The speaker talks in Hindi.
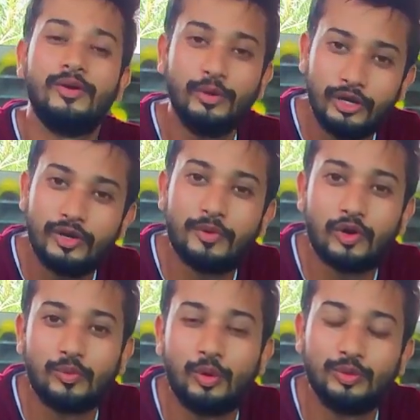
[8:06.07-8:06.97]
इम्यूनिटी
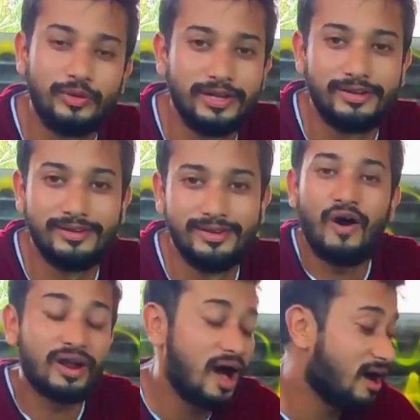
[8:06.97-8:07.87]
पावर बहुत बढ़ेगी
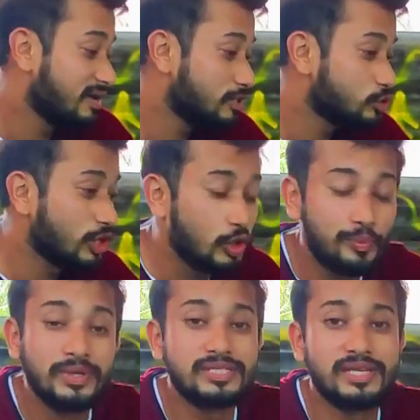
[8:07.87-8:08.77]
और हाँ ये जो
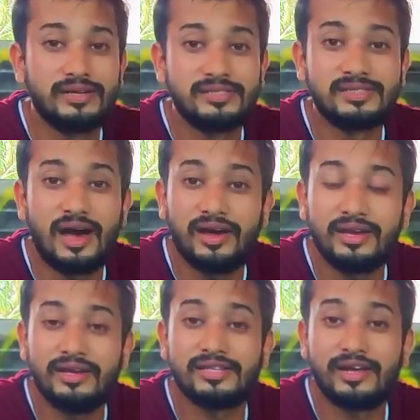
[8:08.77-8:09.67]
इक्विपमेंट्स है सारी